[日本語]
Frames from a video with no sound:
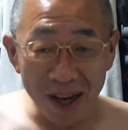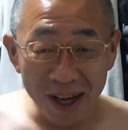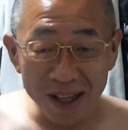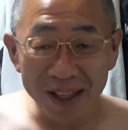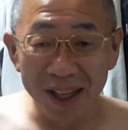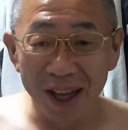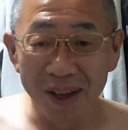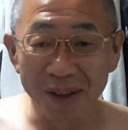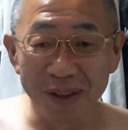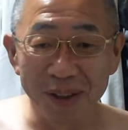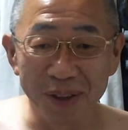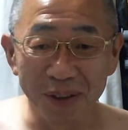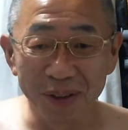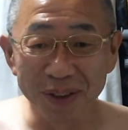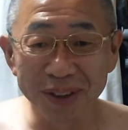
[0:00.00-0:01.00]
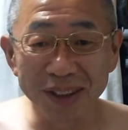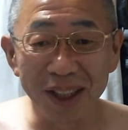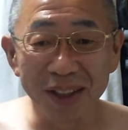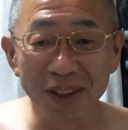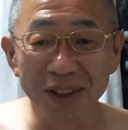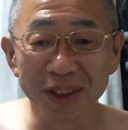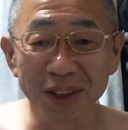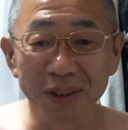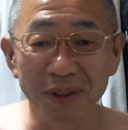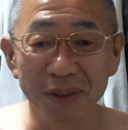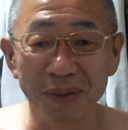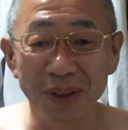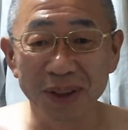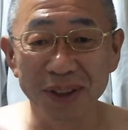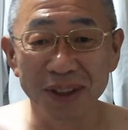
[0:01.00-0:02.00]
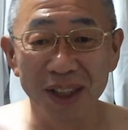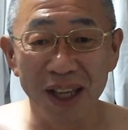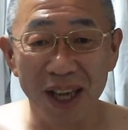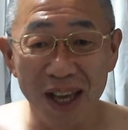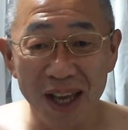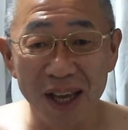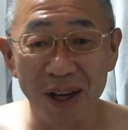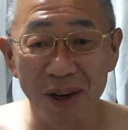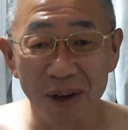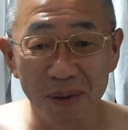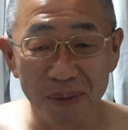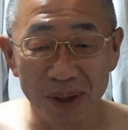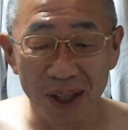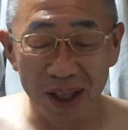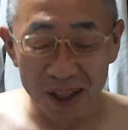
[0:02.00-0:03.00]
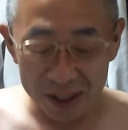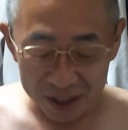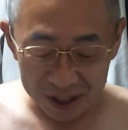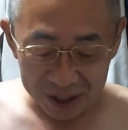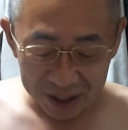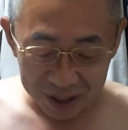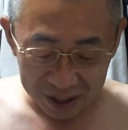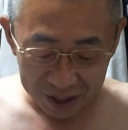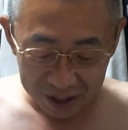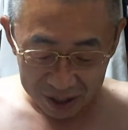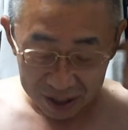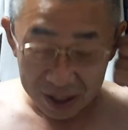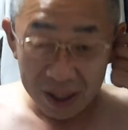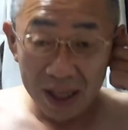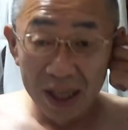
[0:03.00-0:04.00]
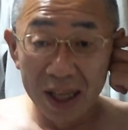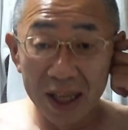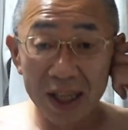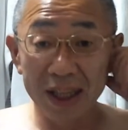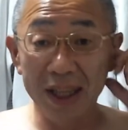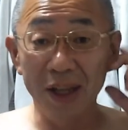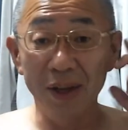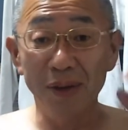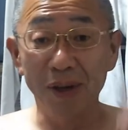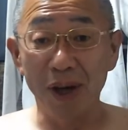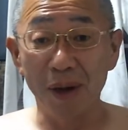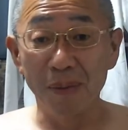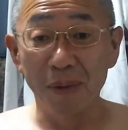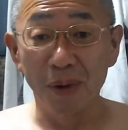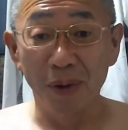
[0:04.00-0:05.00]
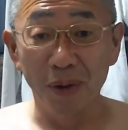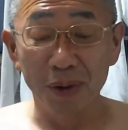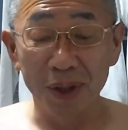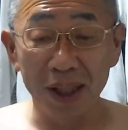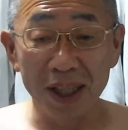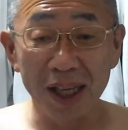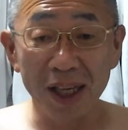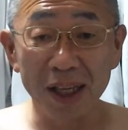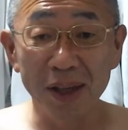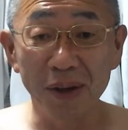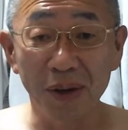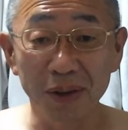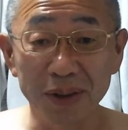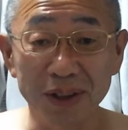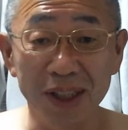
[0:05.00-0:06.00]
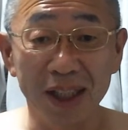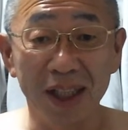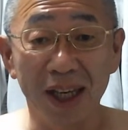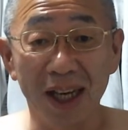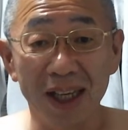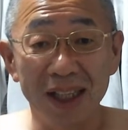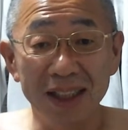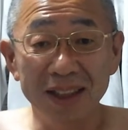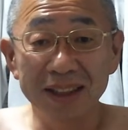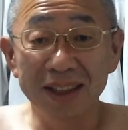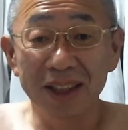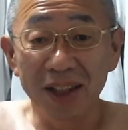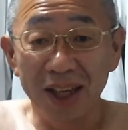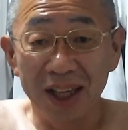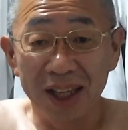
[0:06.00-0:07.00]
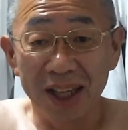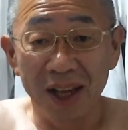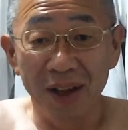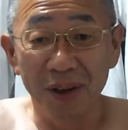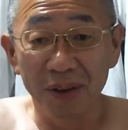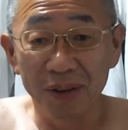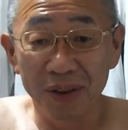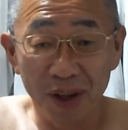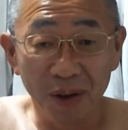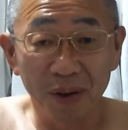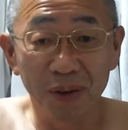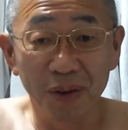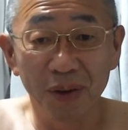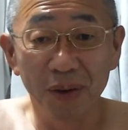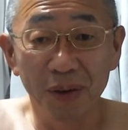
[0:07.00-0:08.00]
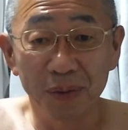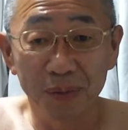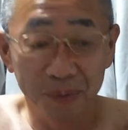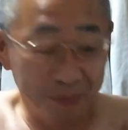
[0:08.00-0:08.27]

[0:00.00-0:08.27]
かいな、おっさんの乳首別にええやろ、みたいなね。っていうかもう7キロ落ちてなんか貧弱やね。ほんでこの、